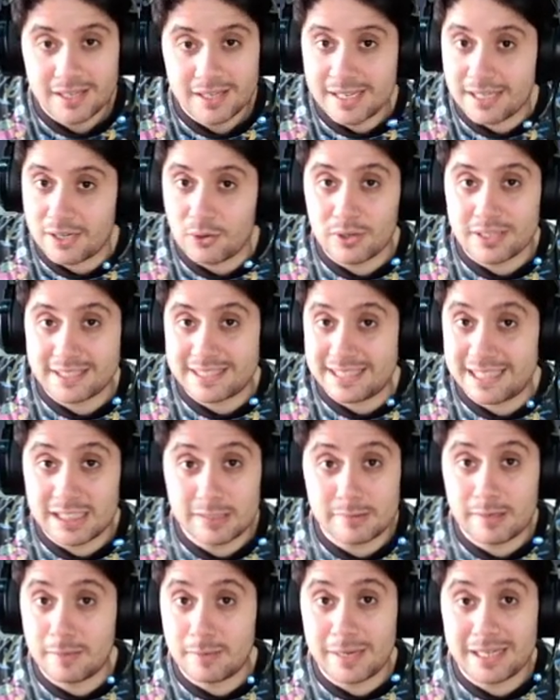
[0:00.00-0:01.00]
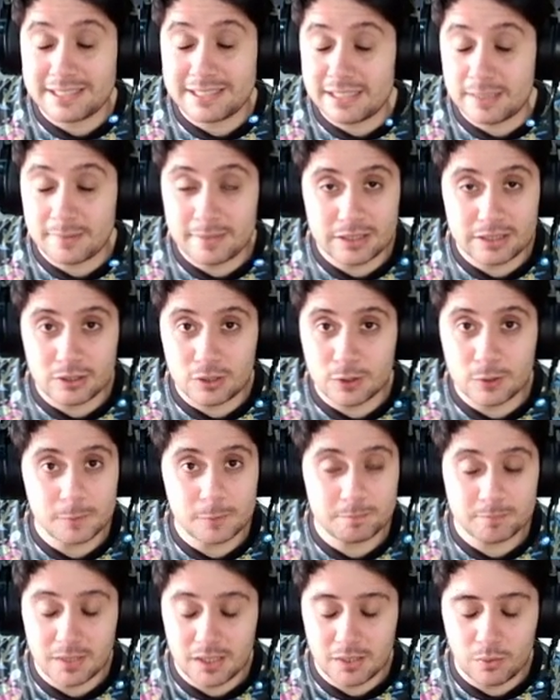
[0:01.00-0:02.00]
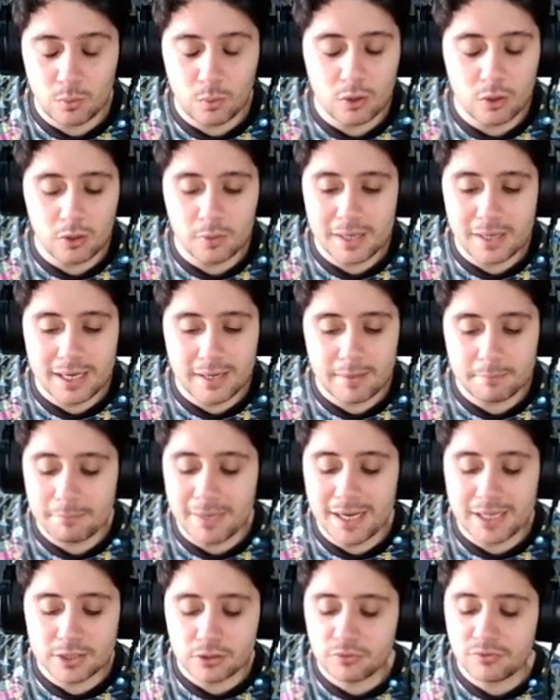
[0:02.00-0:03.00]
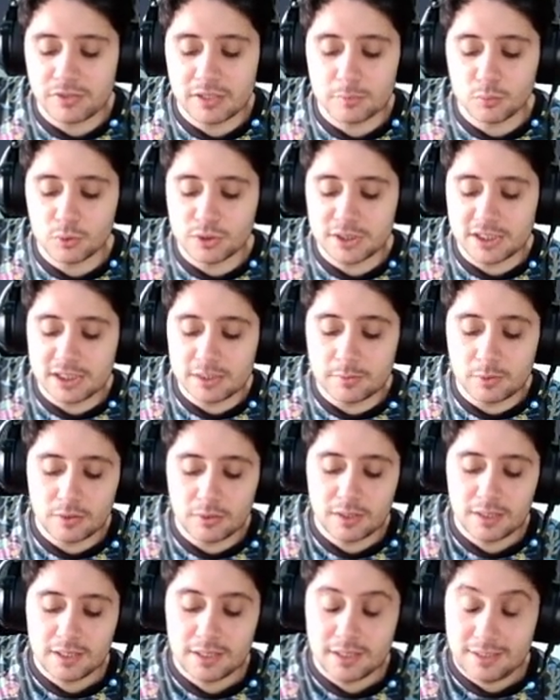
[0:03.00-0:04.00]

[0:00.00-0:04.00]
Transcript: creo que si llevan mal este evento, el juego va, a sufrir muchísimo